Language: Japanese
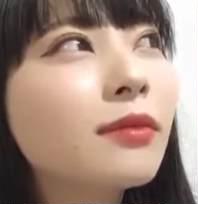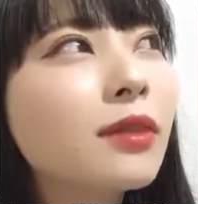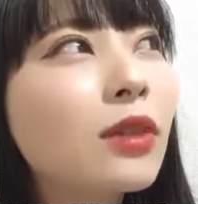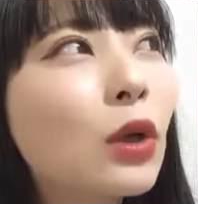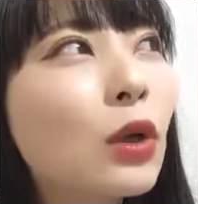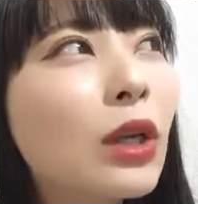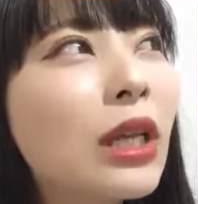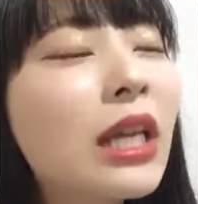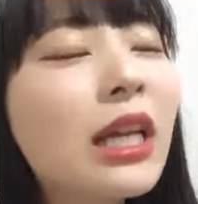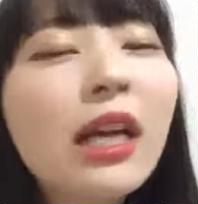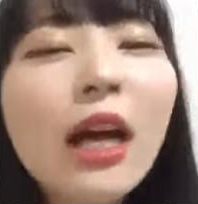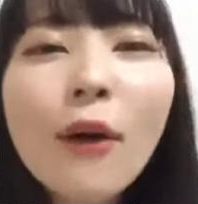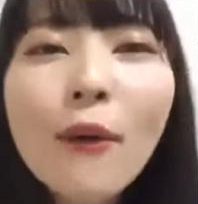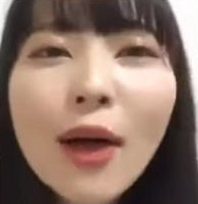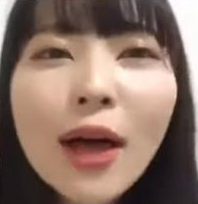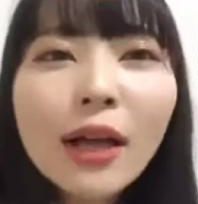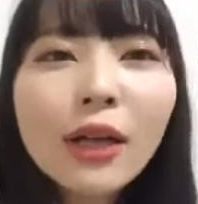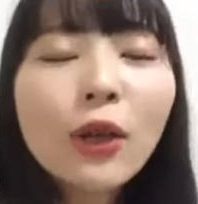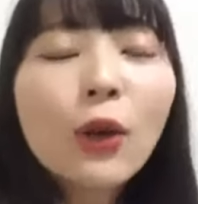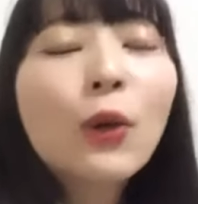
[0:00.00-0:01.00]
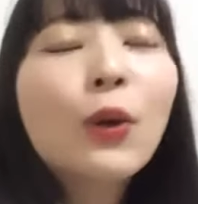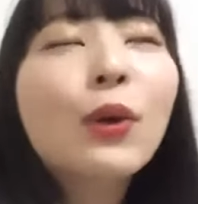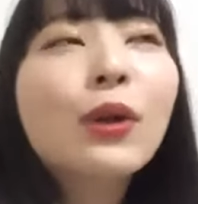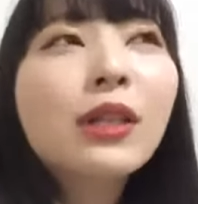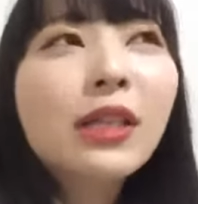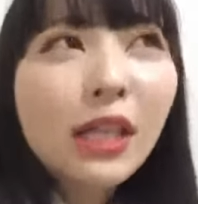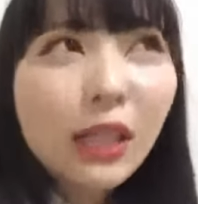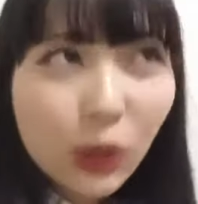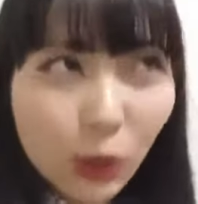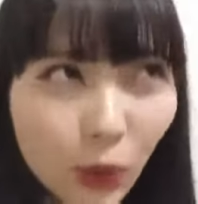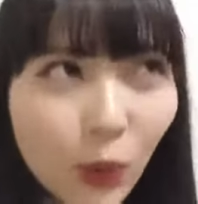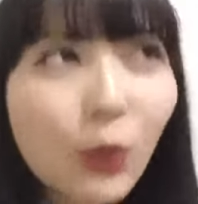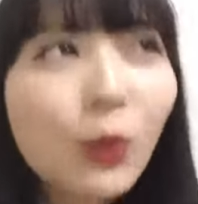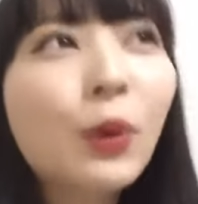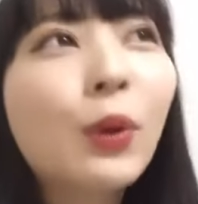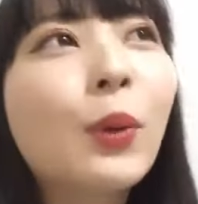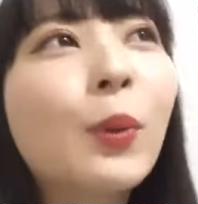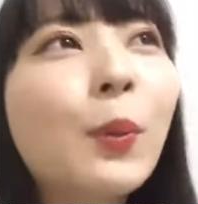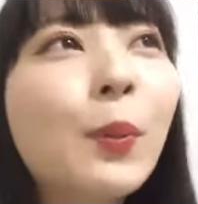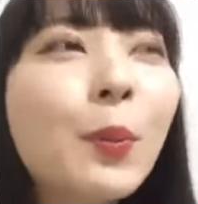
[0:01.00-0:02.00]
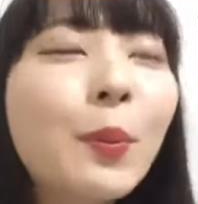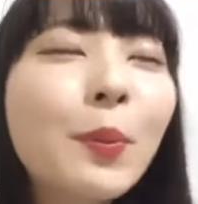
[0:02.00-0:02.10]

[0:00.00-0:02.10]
鶏皮餃子と